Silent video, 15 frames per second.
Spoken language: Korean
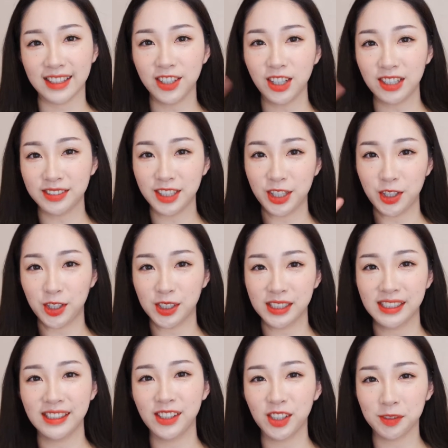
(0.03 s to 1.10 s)
안녕하세요
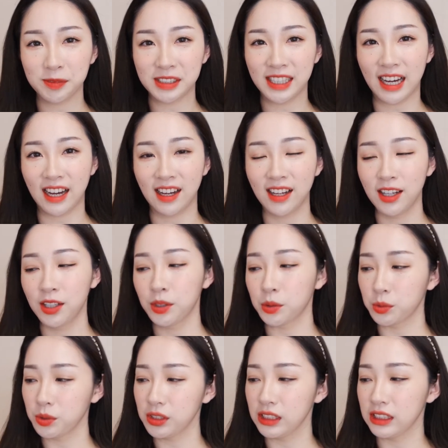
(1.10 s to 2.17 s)
클리어입니다
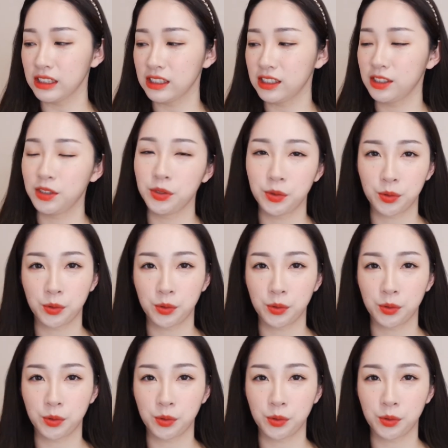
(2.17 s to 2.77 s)
오늘은